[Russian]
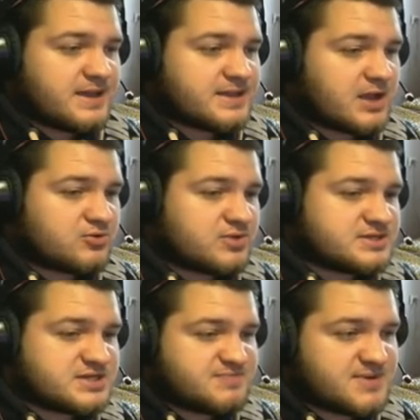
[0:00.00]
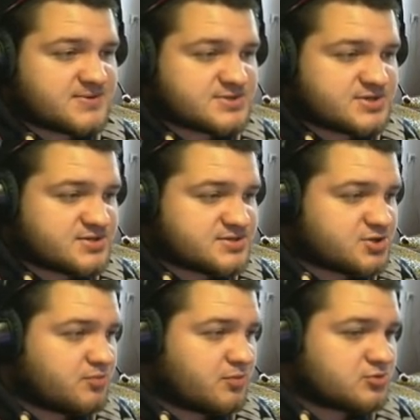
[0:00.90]
Итак, у нас здесь первый
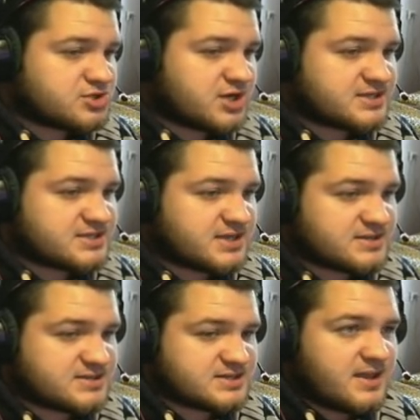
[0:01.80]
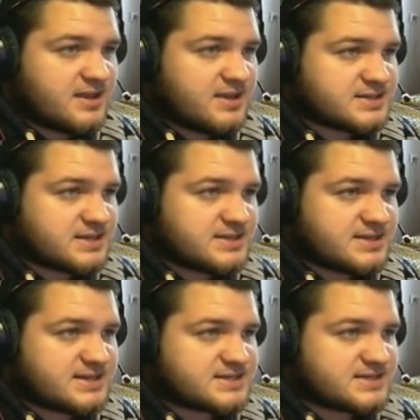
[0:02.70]
скриншот получается. Здесь есть
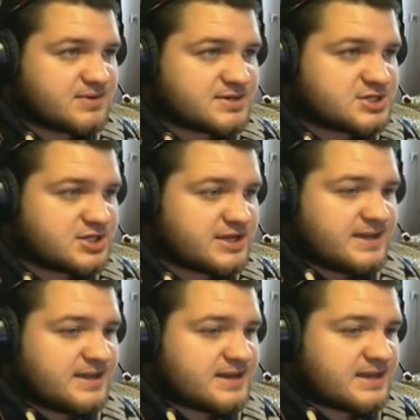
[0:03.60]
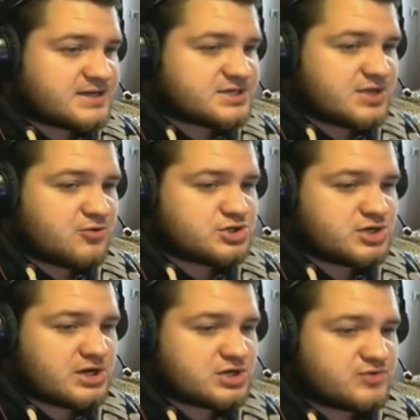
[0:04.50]
интересные машины. И, конечно, не очень
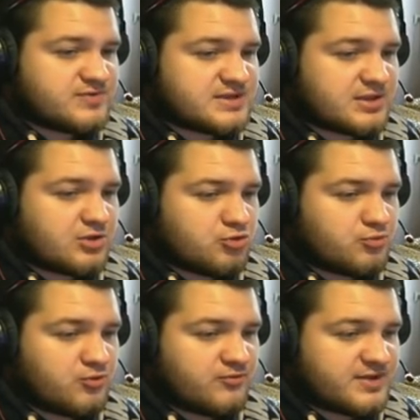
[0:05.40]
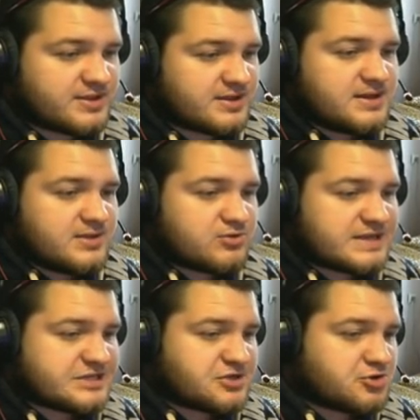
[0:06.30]
хорошо видно, но, думаю, видно. Ну,
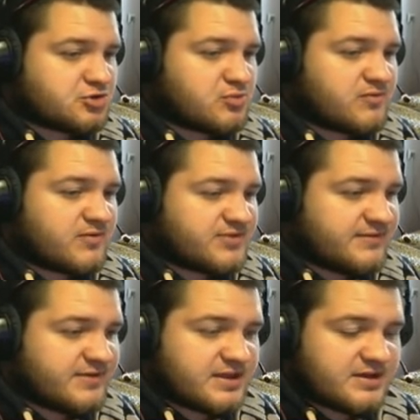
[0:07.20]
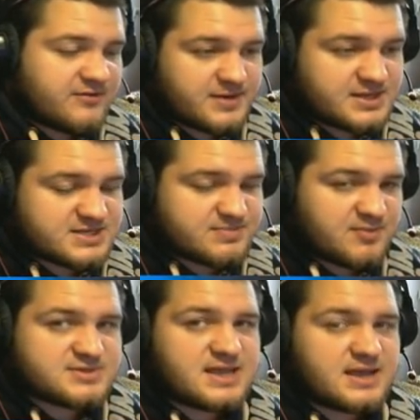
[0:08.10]
Теслу, я думаю, вы все видели, в принципе.
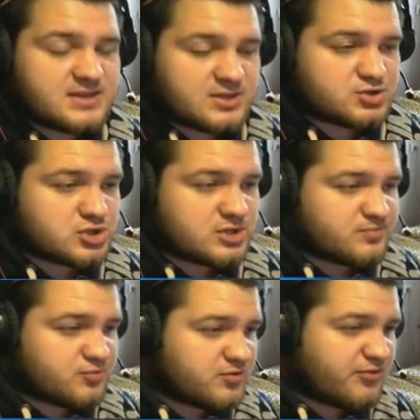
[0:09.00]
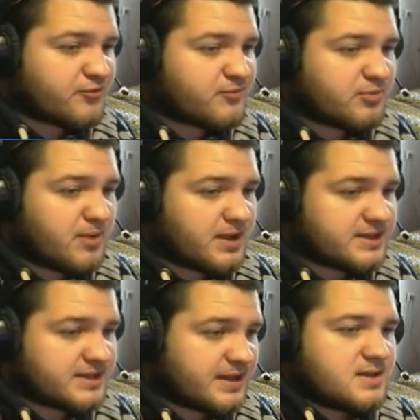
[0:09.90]
Вы знаете то, что она будет в новом
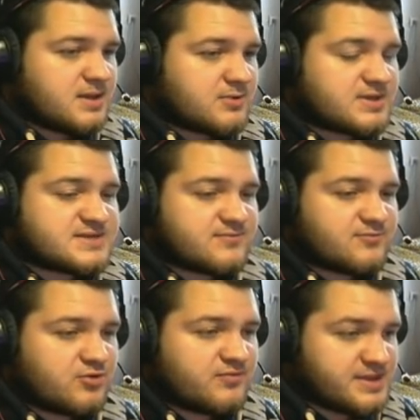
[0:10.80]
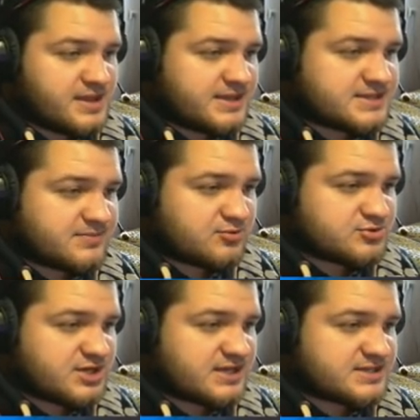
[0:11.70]
отпаке. И у нас Вон виднеется,
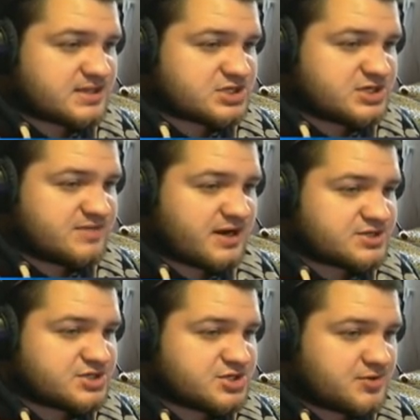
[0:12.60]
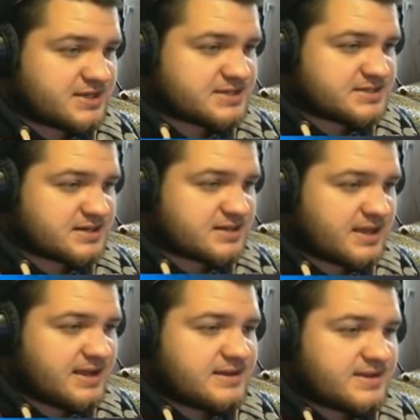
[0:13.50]
получается, Jeep Grand Cherokee
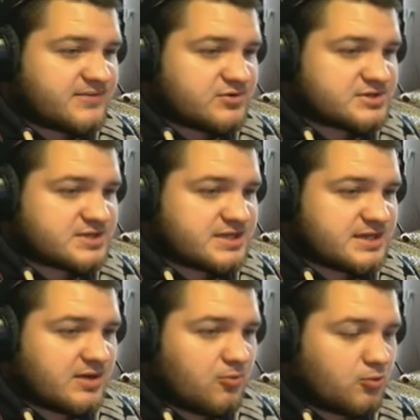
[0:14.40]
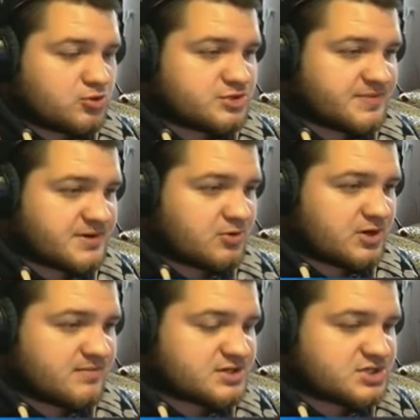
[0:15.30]
SRT. Довольно-таки очень
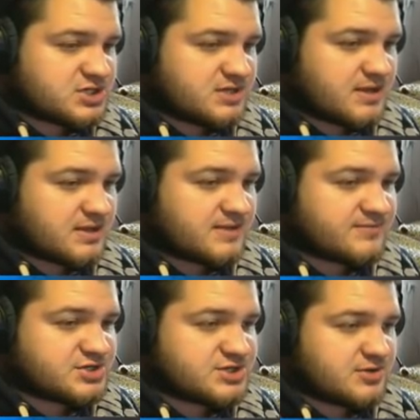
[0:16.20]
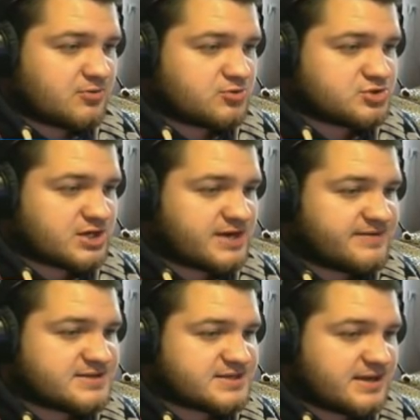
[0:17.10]
прикольная машина, мне она в жизни очень
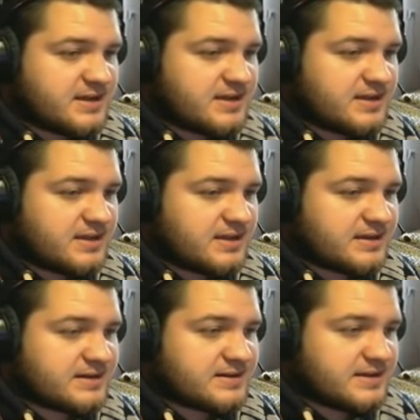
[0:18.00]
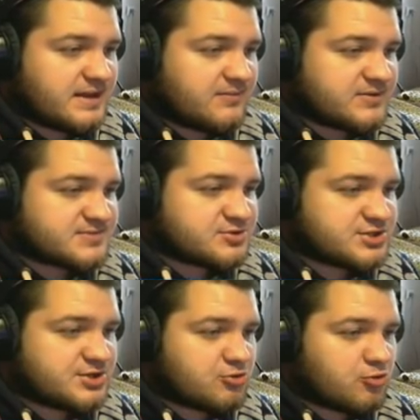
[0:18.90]
нравится. И я,
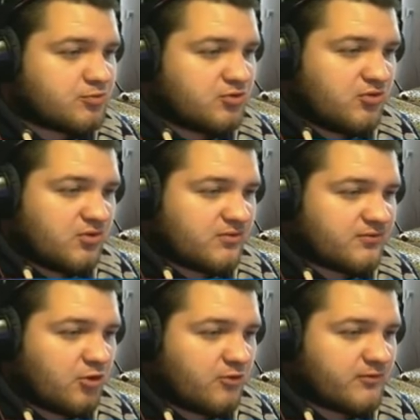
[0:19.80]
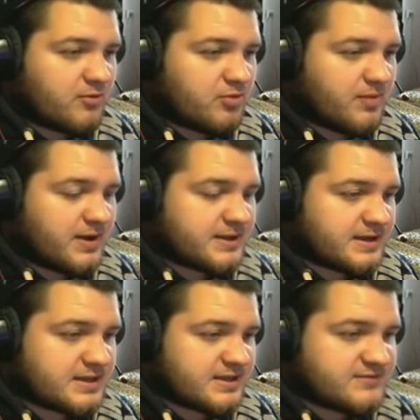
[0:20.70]
возможно, ее куплю в новом модпаке.
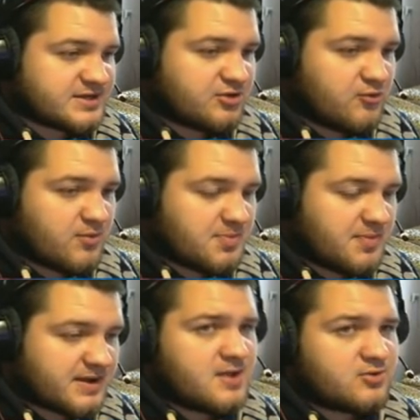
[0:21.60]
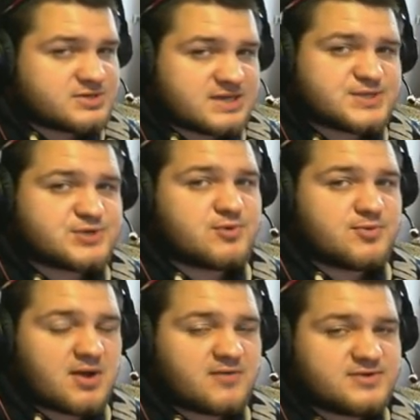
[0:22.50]
Когда выйдет новый модпак, Но, ну, скорее всего,
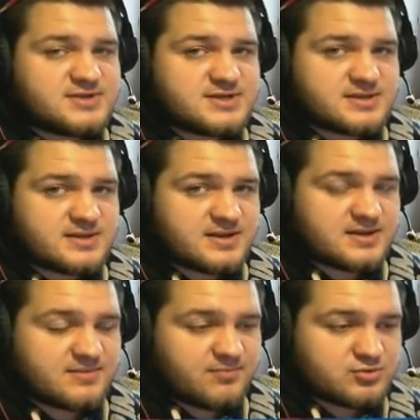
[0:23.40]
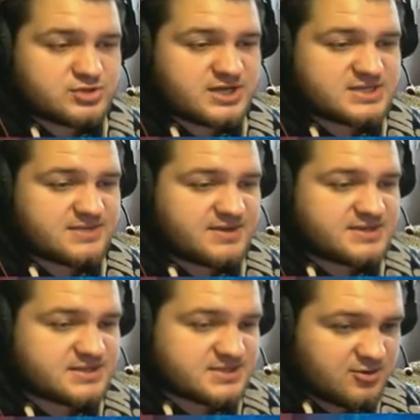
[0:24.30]
модпак выйдет, э, получается,
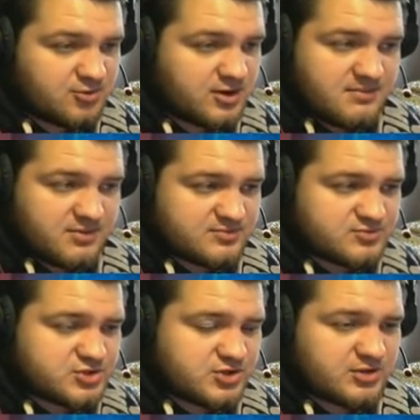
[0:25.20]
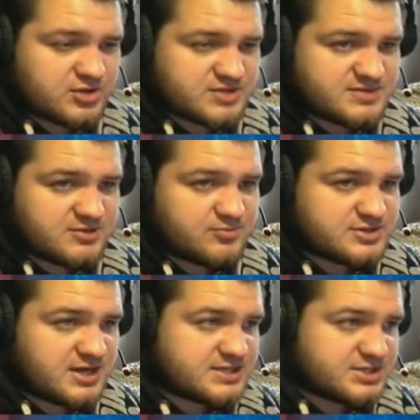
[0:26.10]
месяц ГО. Потому что нету смысла
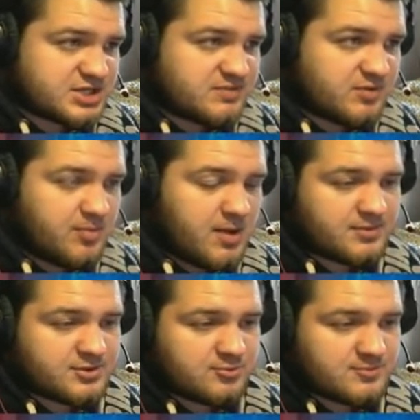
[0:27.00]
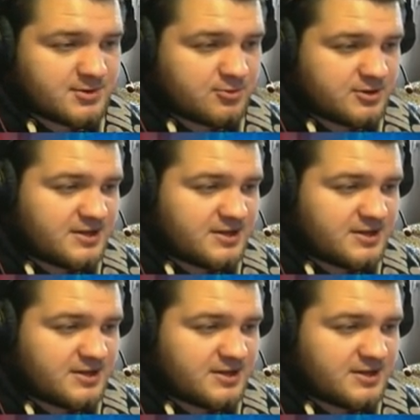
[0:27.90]
выпускать сначала модпак, потом ГО.